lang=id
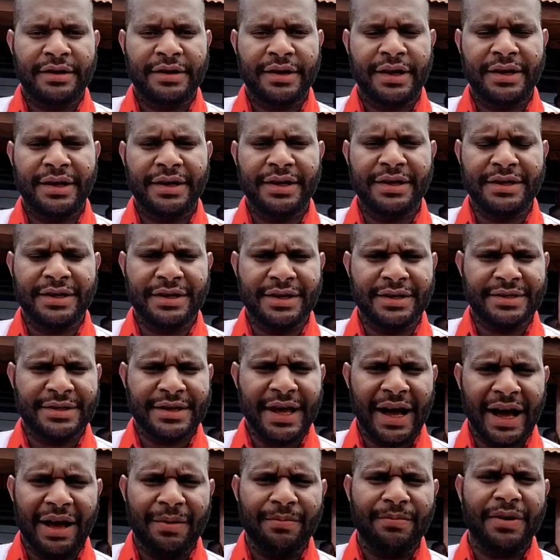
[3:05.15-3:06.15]
jadi
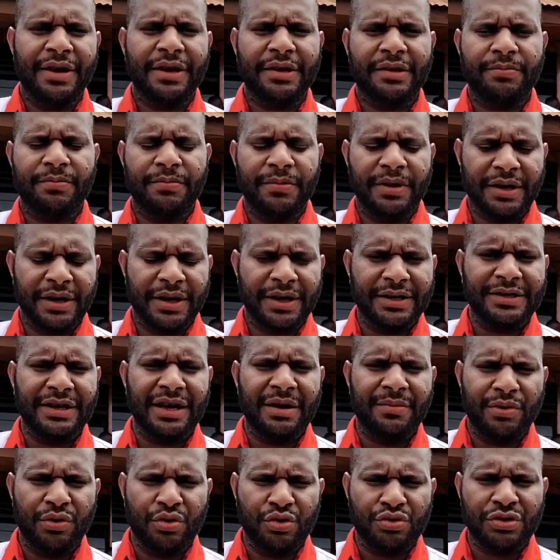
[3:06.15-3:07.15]
saya akan
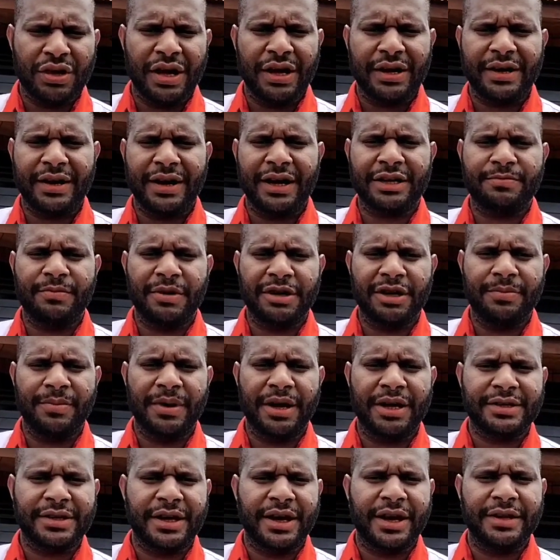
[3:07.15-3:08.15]
bekerja berusaha keras
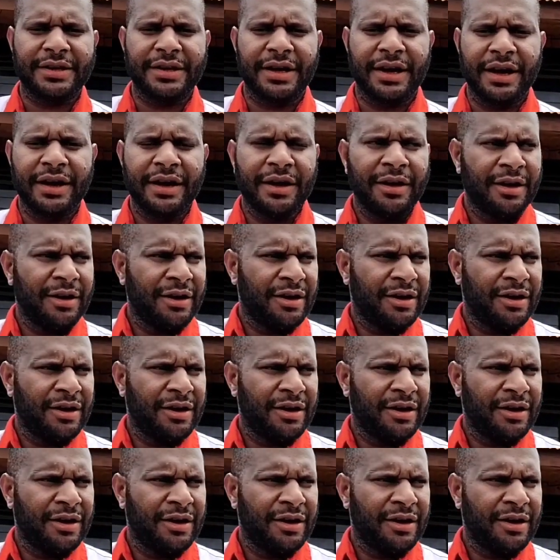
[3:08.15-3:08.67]
bagaimana caranya